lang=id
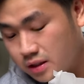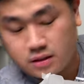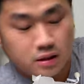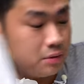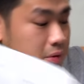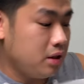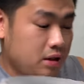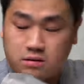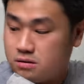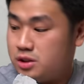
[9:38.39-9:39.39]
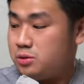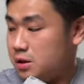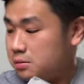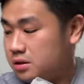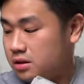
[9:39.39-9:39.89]
sRGB dan
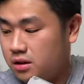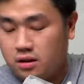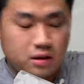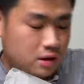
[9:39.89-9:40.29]
display weekly ini yang di